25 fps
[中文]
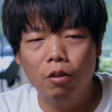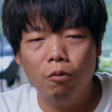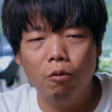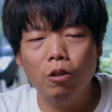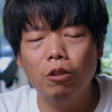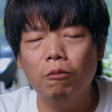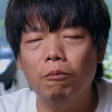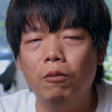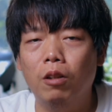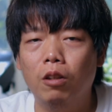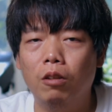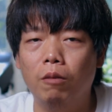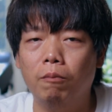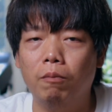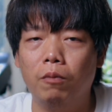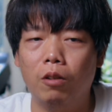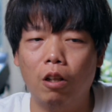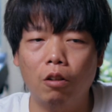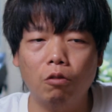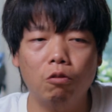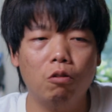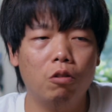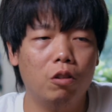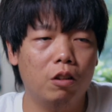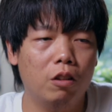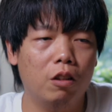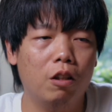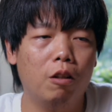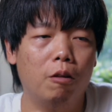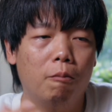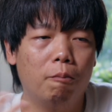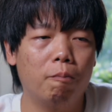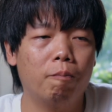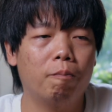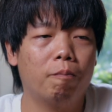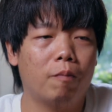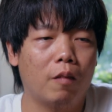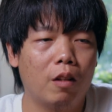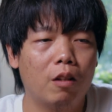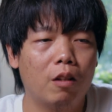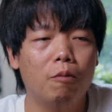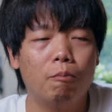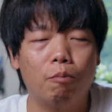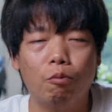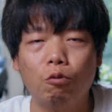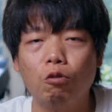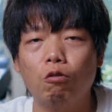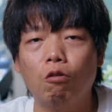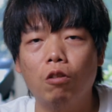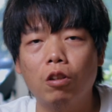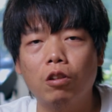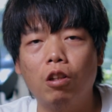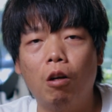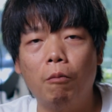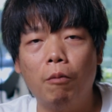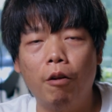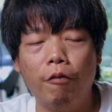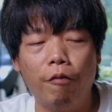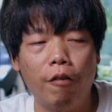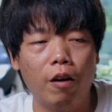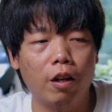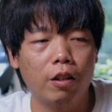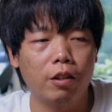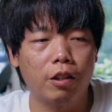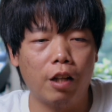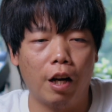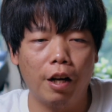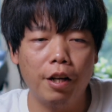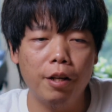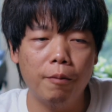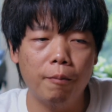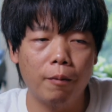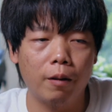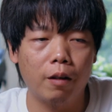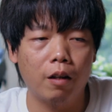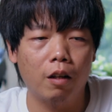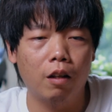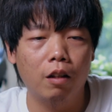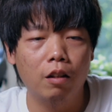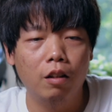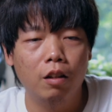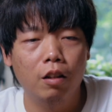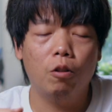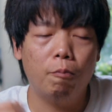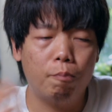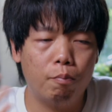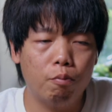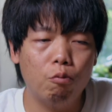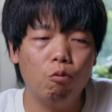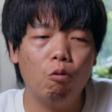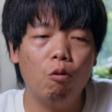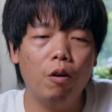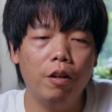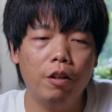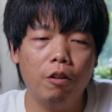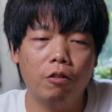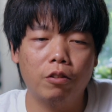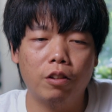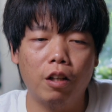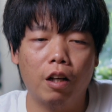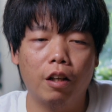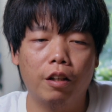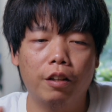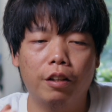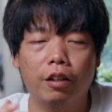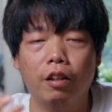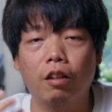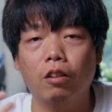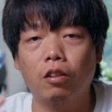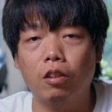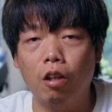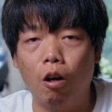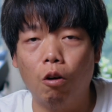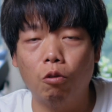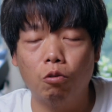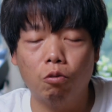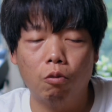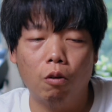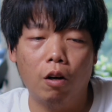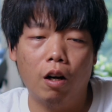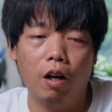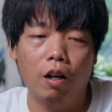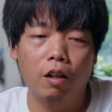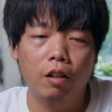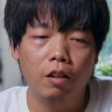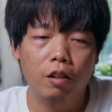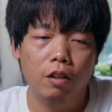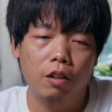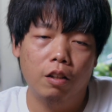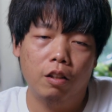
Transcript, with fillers: 为什么能当做一个不错的照片放到展里面呢？就不会有这样的一个操作了。